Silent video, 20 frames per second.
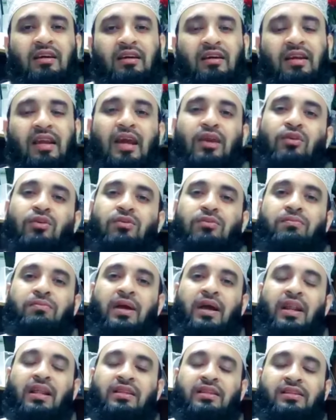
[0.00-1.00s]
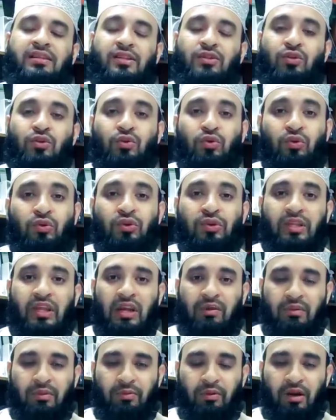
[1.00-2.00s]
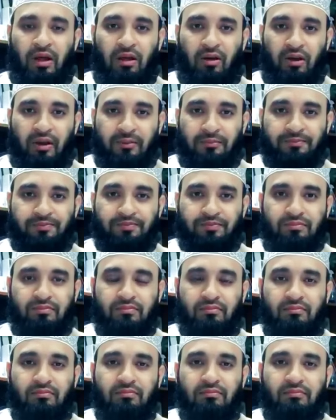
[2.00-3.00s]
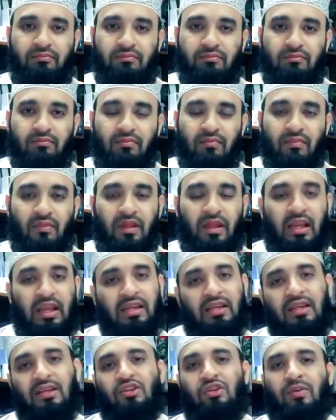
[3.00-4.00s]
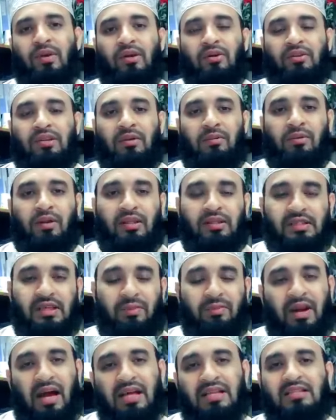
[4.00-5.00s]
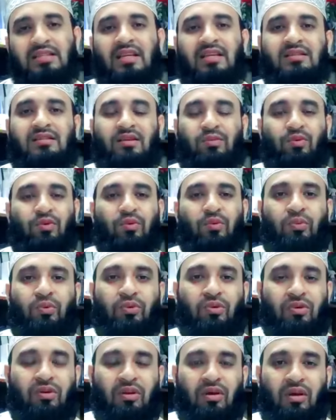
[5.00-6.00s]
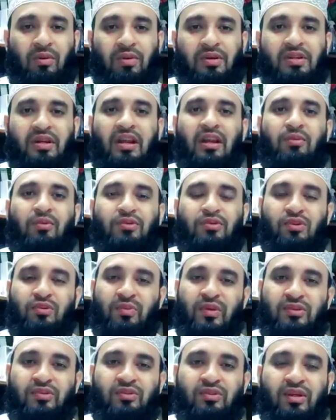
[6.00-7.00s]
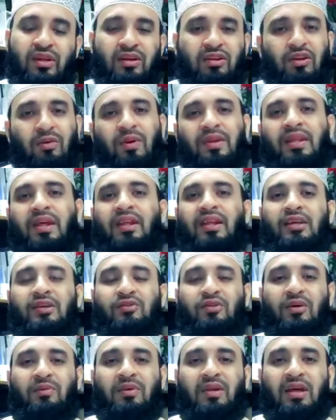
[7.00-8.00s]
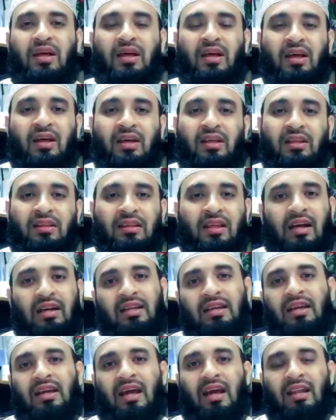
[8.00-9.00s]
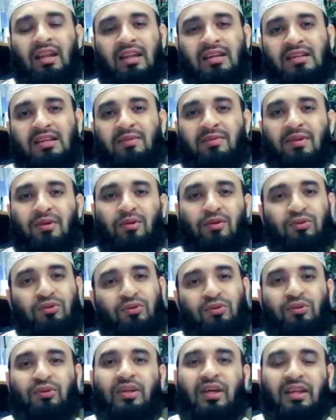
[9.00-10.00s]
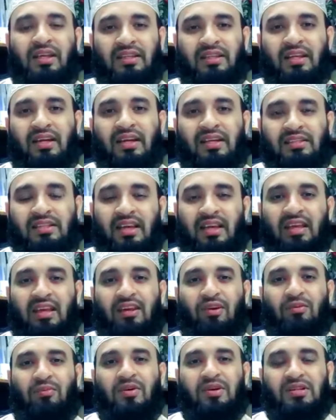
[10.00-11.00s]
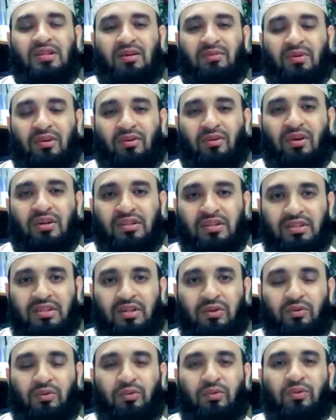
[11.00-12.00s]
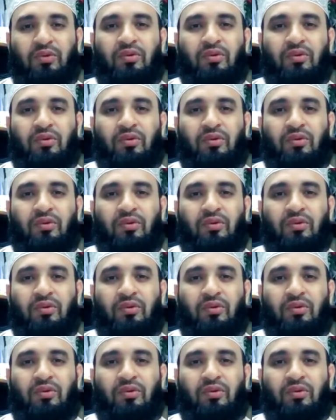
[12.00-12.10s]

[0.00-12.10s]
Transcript: কেন বাংলাদেশ এত দ্রুত তারাবি পড়া হয় এ নিয়ে সবাই কথা বলেন যে আমরা আস্তে আস্তে পড়ব আমরা সারা বছর ব্যস্ত থাকি রমাদান একটু আমরা দাঁড়িয়ে আল্লাহর সামনে কতটুকু দাঁড়িয়ে থাকা যায় এই অভ্যাসটা আমরা করার চেষ্টা করব